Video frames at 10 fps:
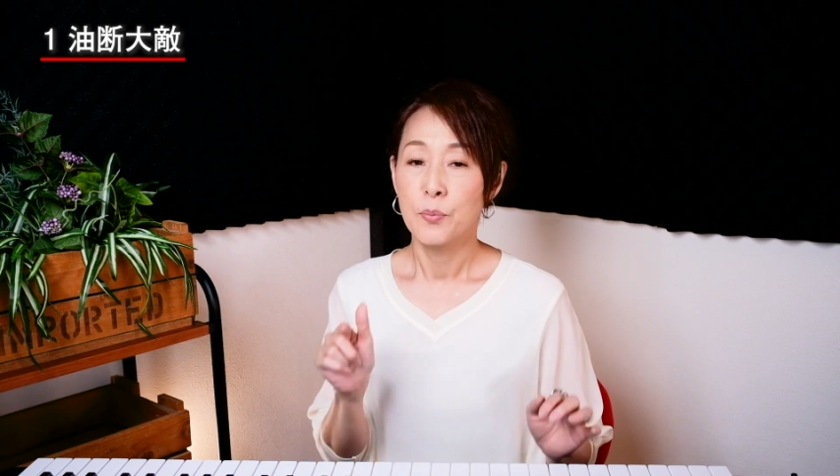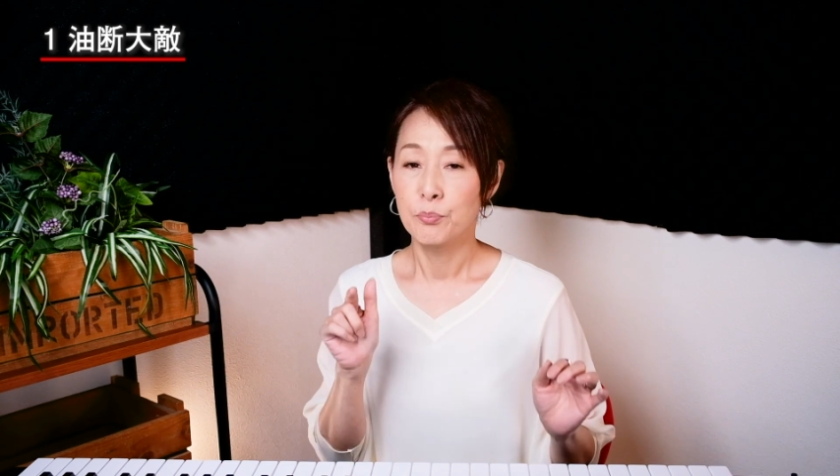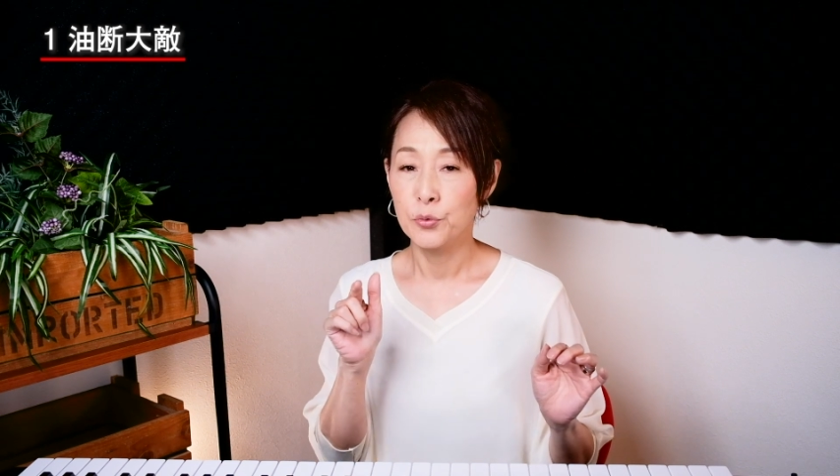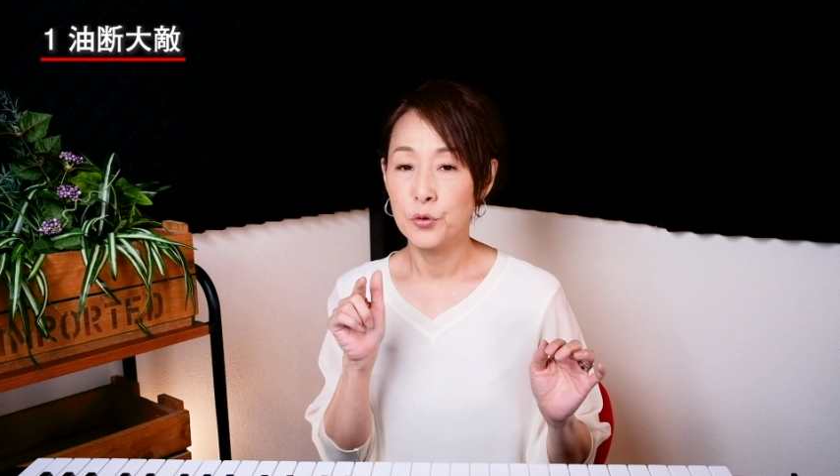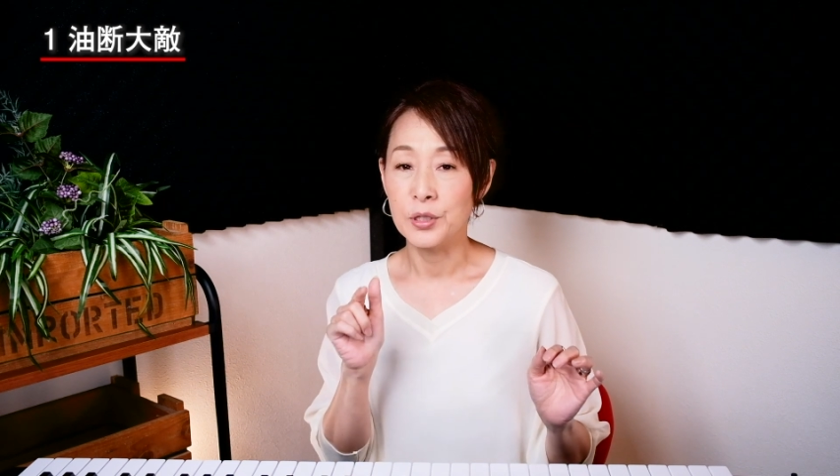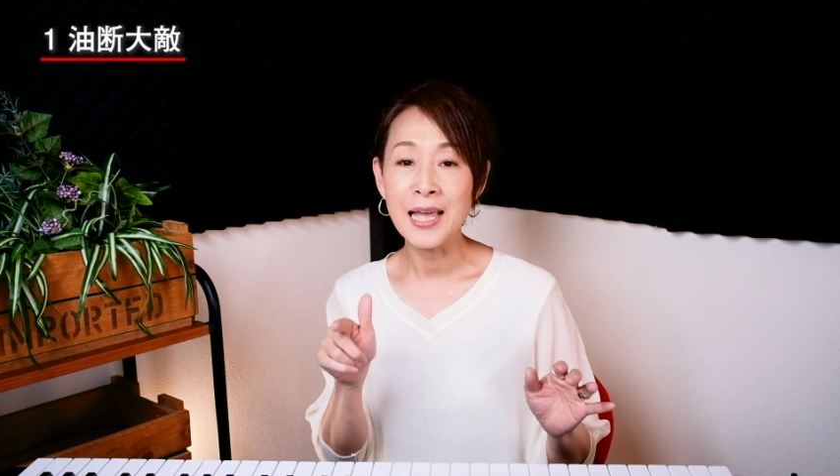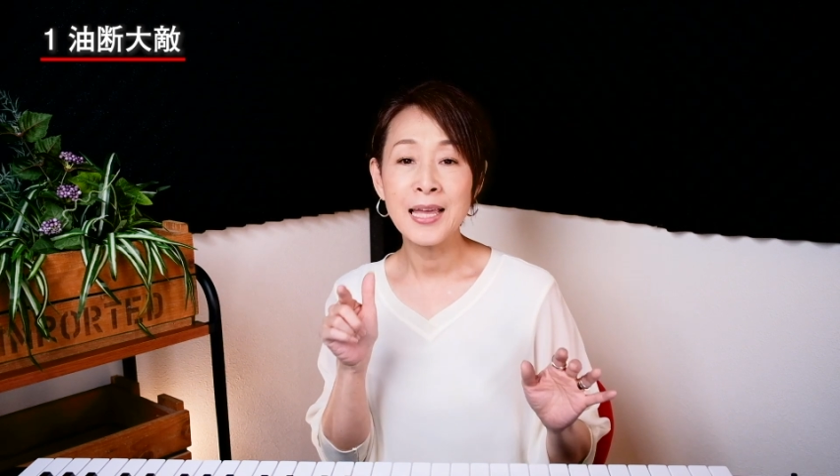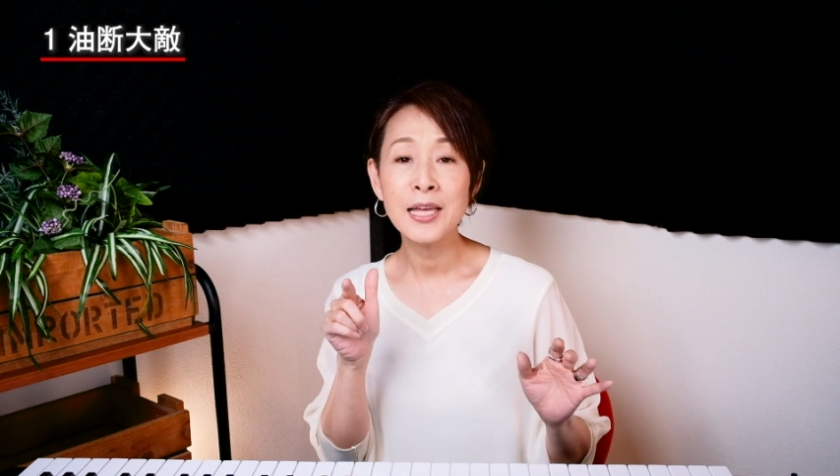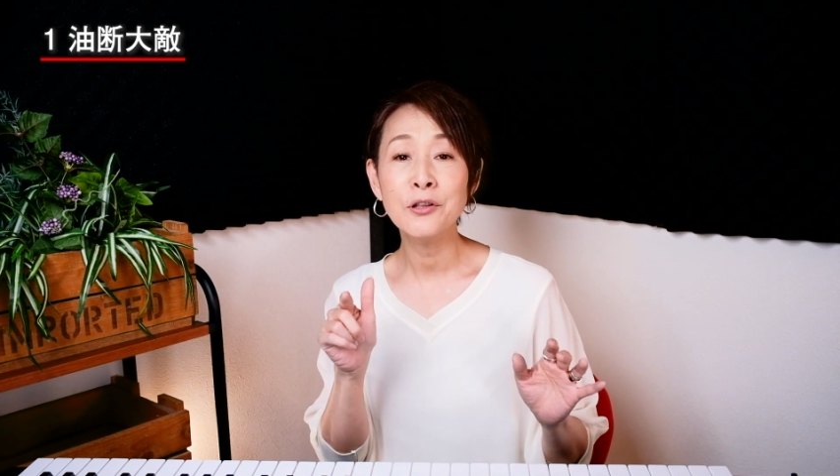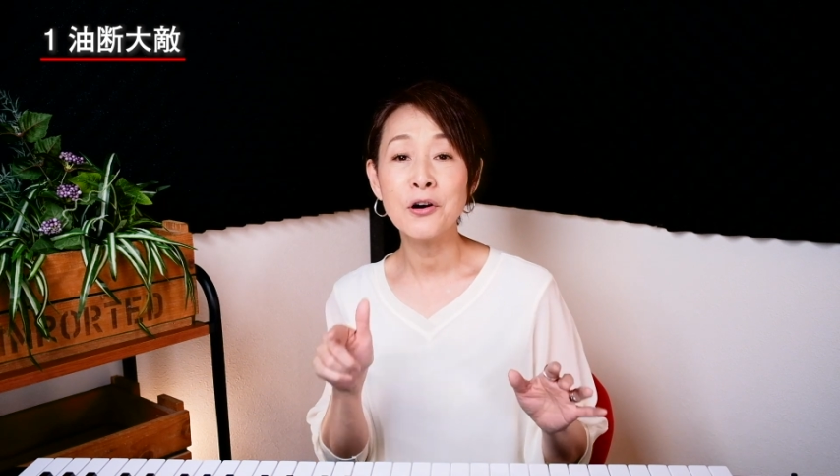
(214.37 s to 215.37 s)

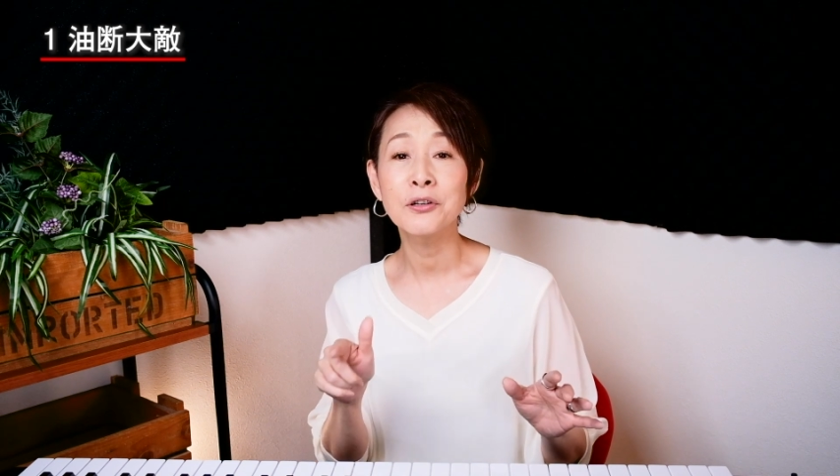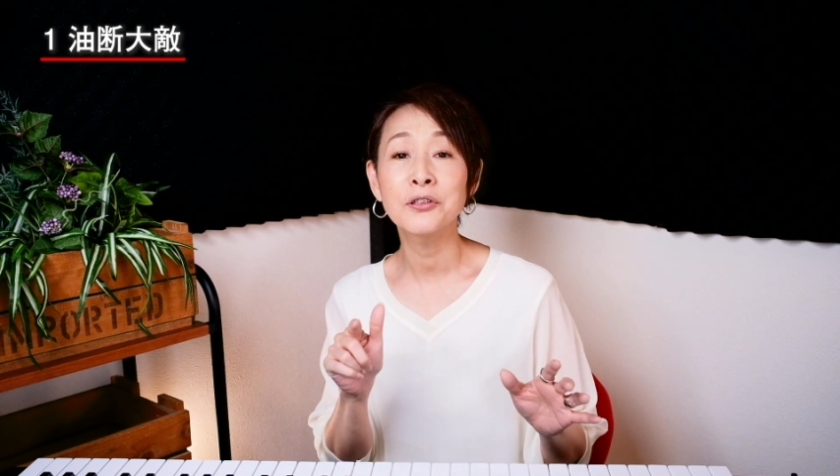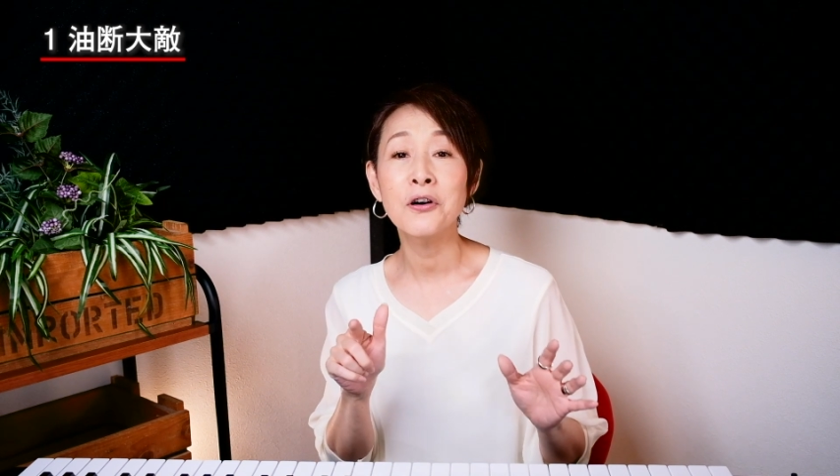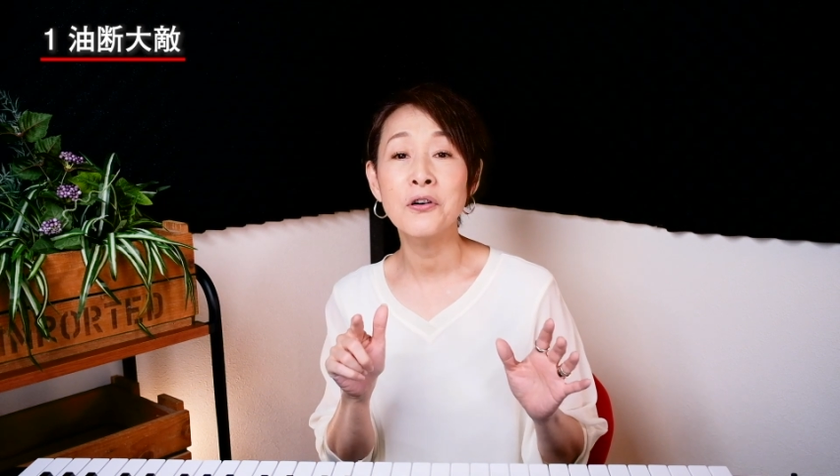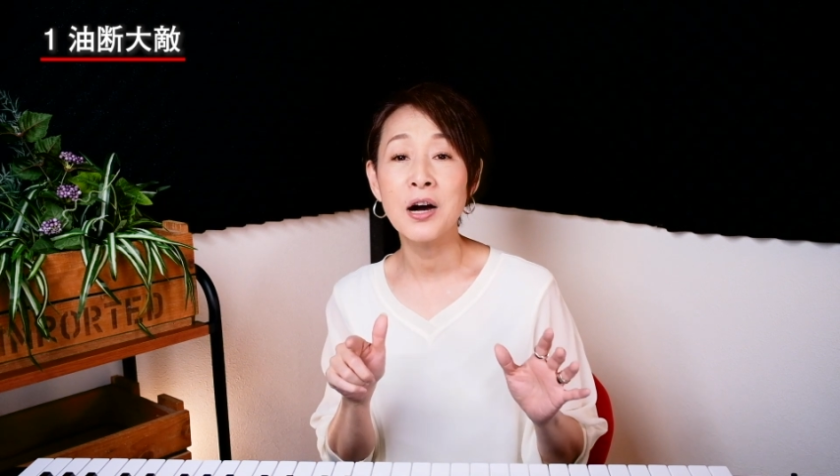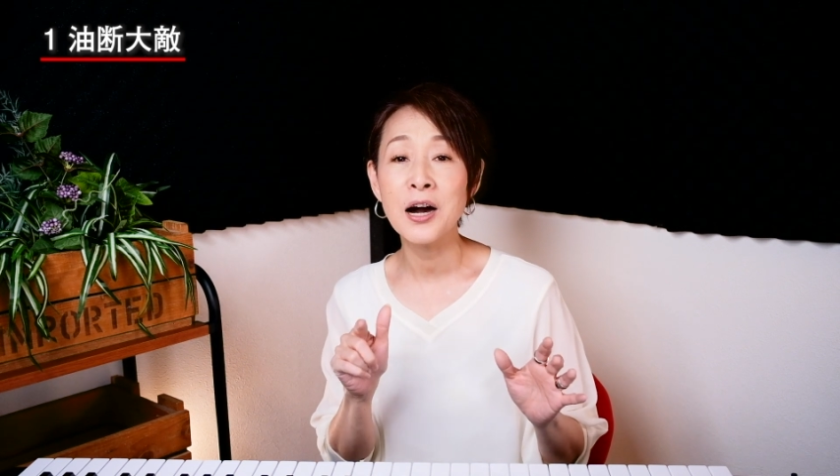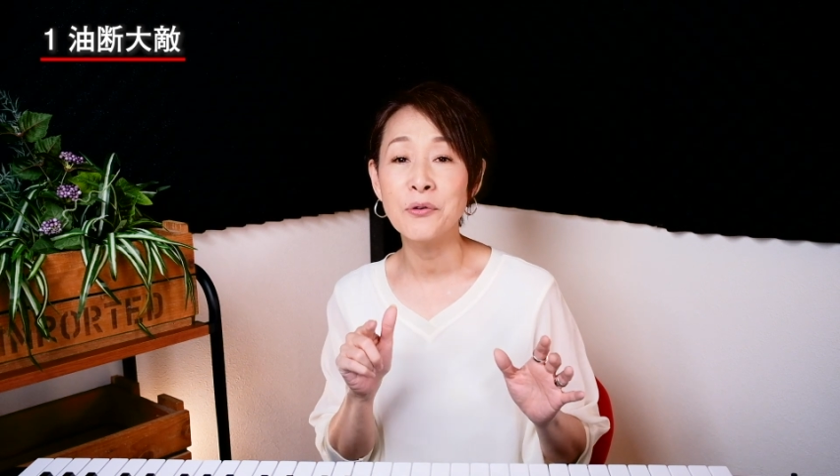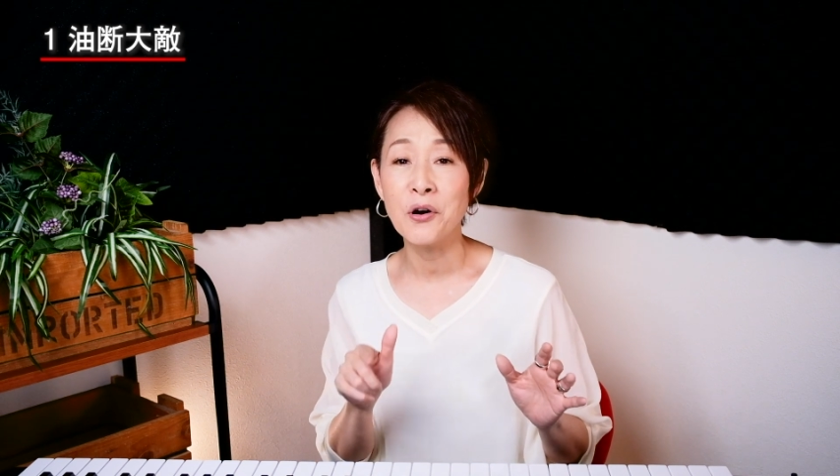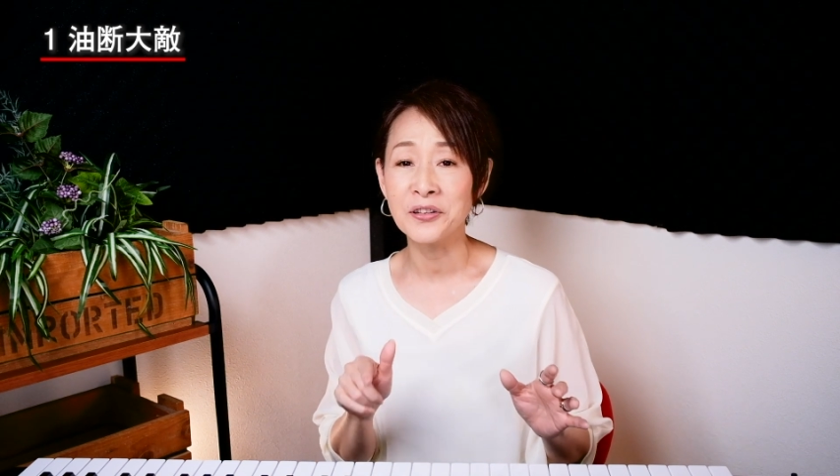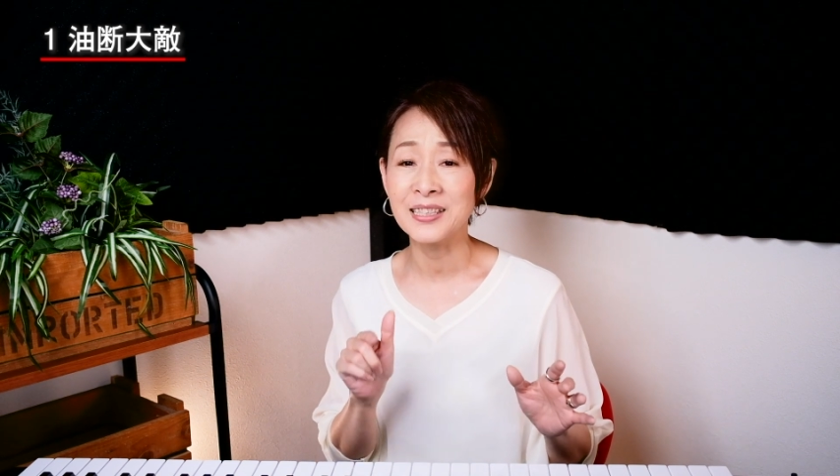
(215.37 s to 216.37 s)
胸の
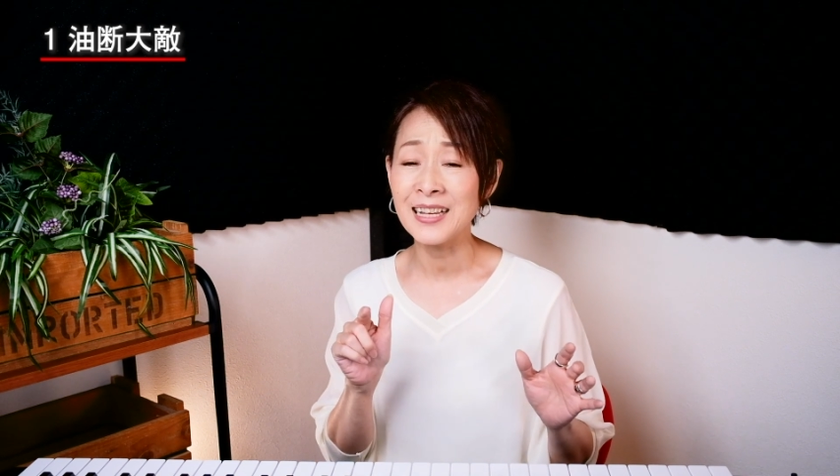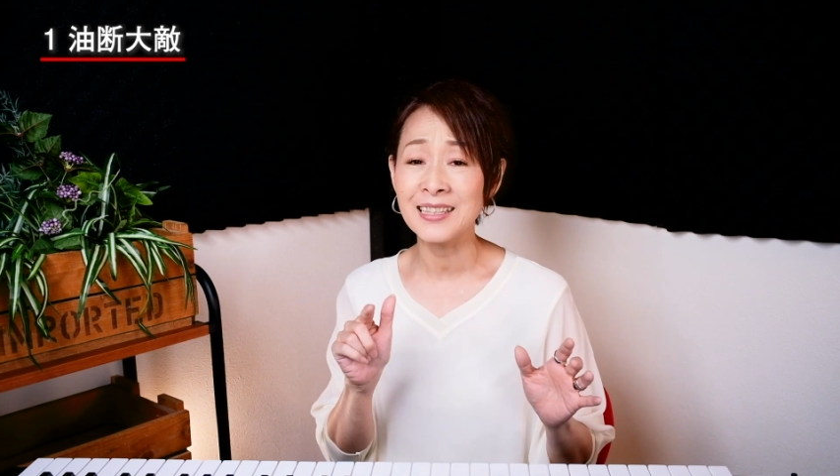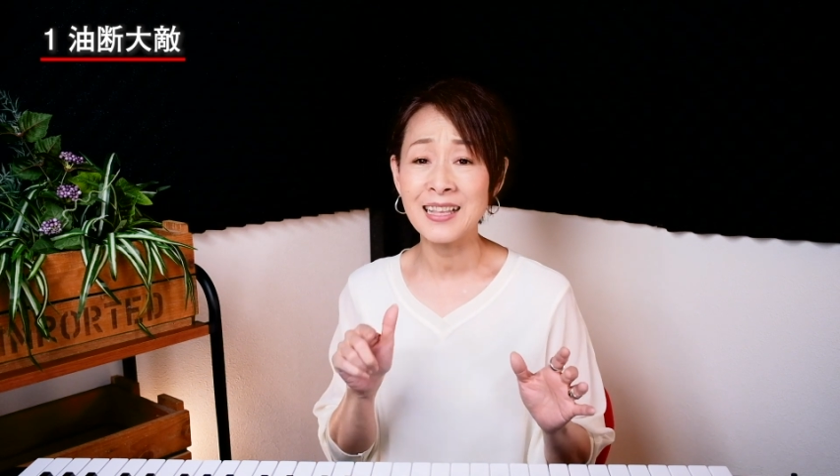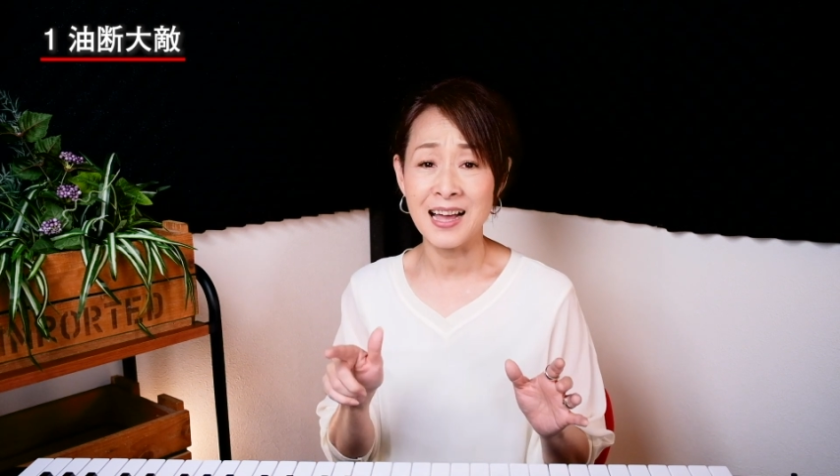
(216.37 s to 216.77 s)
ドアを叩